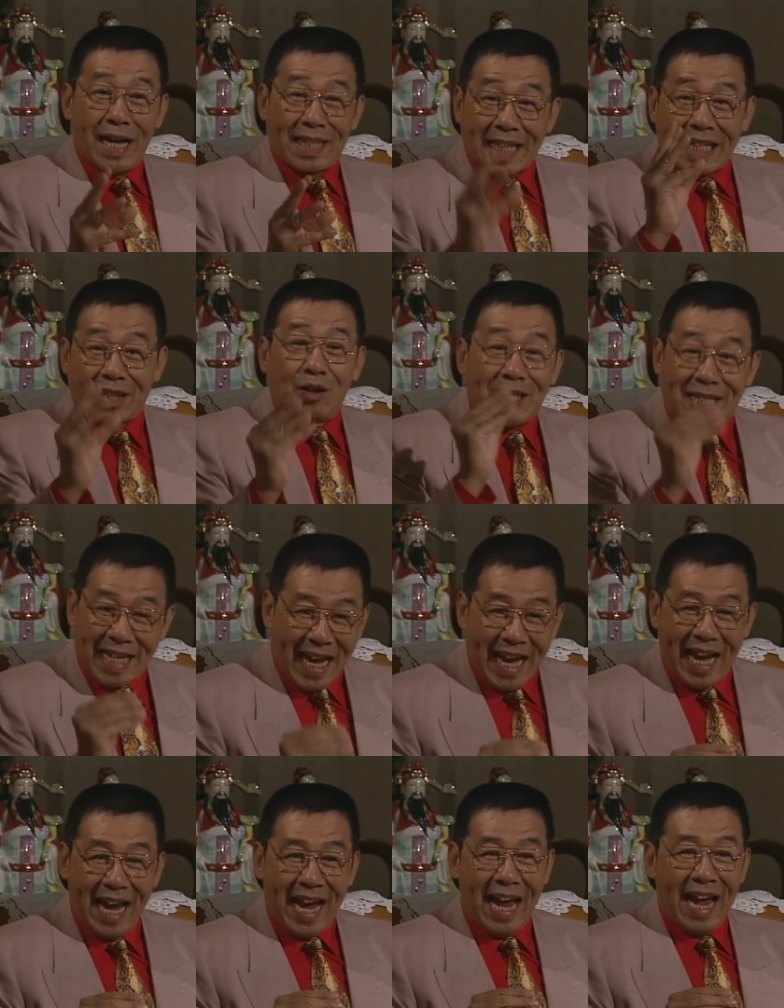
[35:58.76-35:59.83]
Tao gì ăn thịt
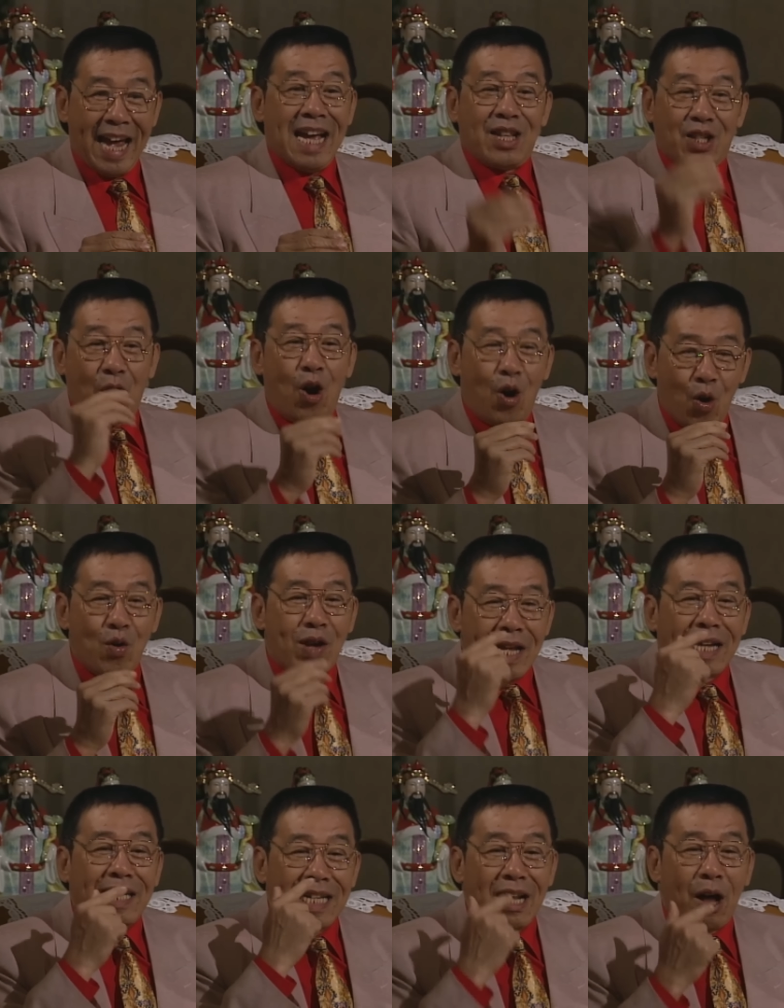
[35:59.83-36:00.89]
trắng Nóng
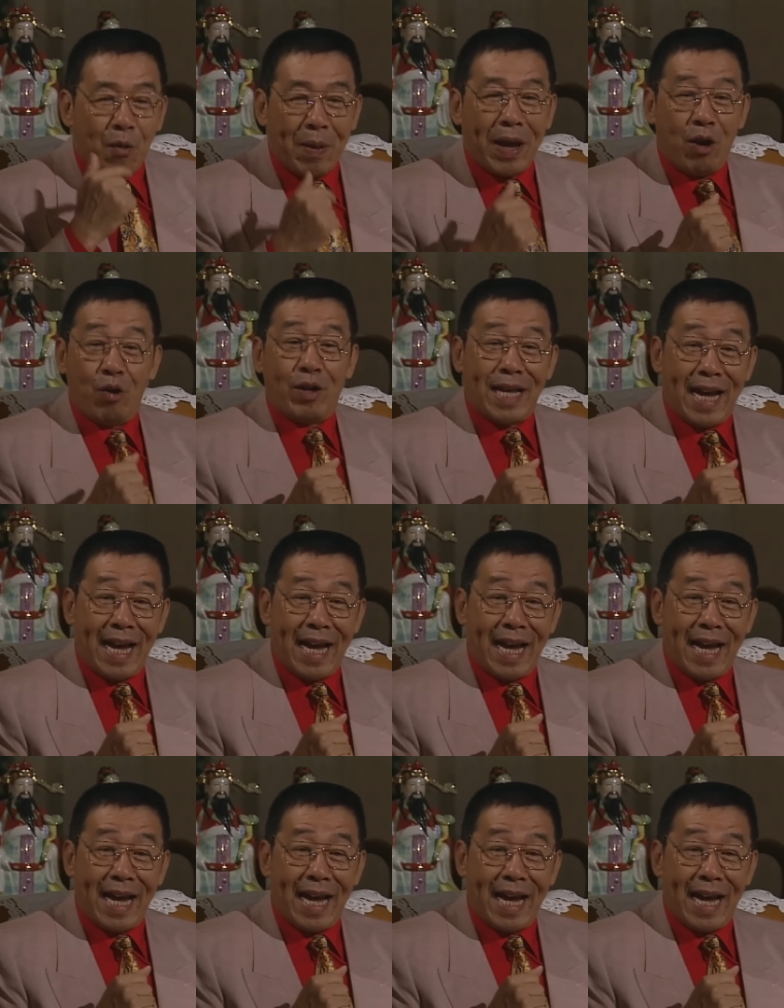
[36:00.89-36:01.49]
trong bệnh chảy máu cam